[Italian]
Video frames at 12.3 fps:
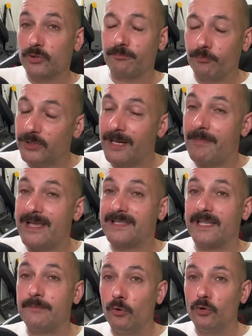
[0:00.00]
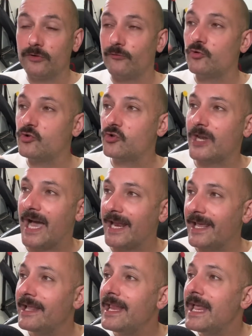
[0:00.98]
potrebbe essere molto
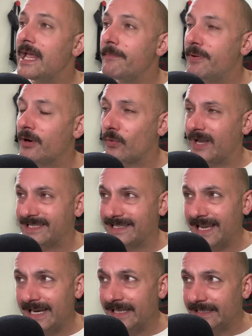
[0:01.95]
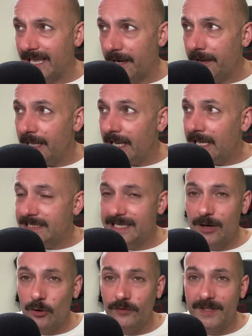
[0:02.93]
funzionale per questa Inter.
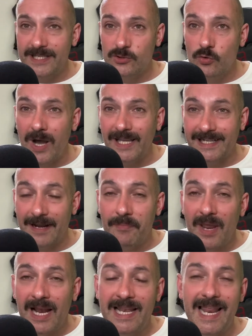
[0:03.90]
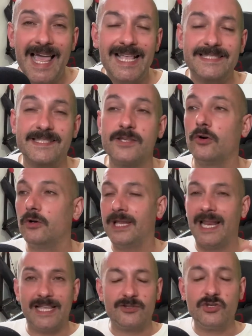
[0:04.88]
Seconda squadra, la Lazio, la
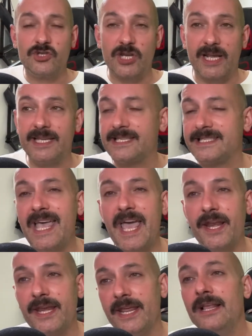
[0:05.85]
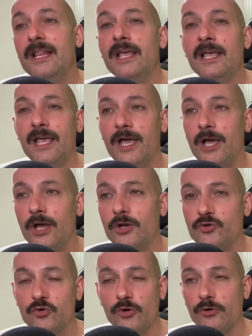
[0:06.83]
Lazio in cerca di esterni, eh,
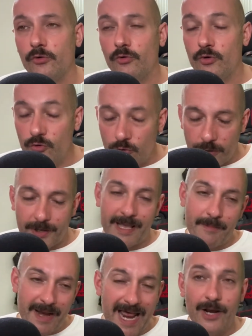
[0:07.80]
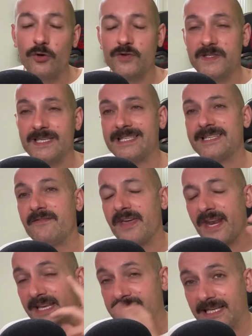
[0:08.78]
Junior Cabral non si sa se
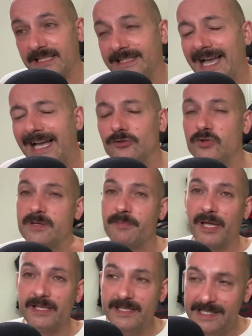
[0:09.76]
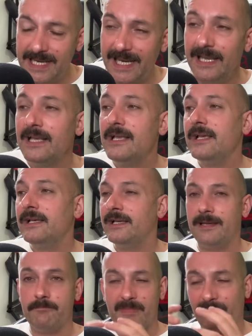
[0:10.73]
verrà riscattato, si parla di sì,
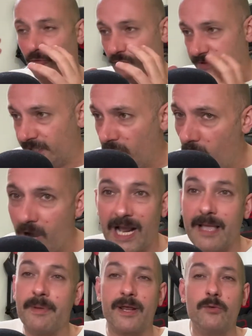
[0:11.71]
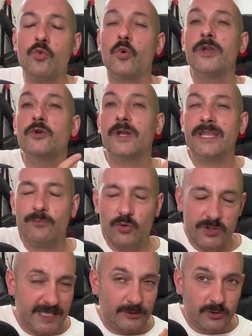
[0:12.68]
eh, ma forse no, anche perché comunque non ha
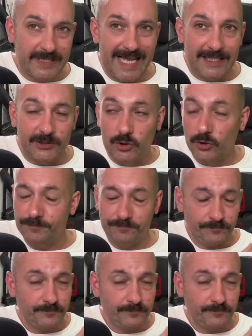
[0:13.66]
dimostrato tanto,